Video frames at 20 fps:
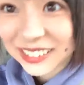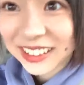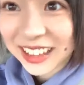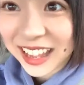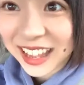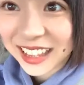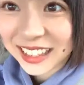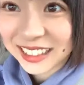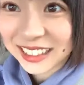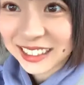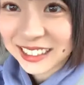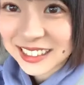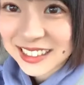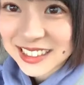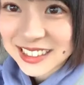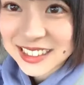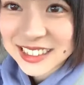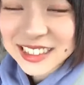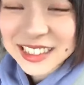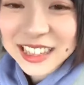とで
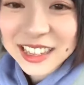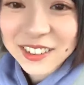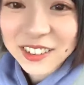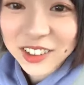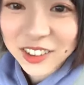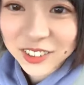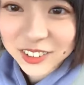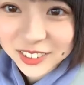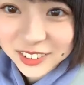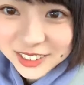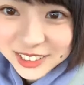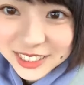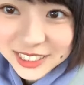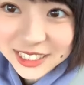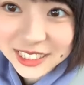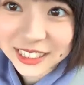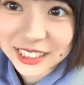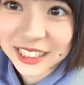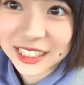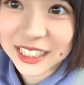続いては6
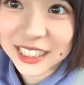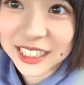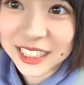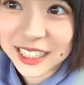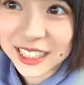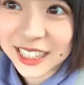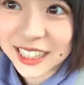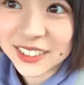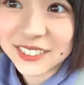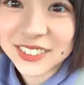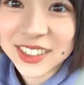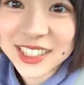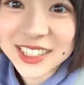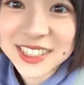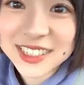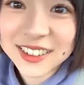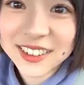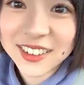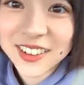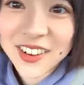時に会い
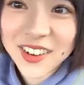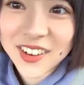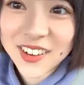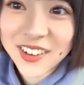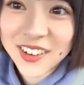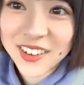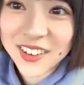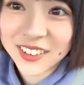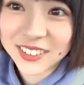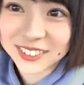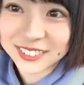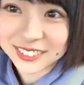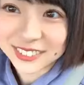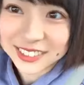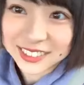ましょう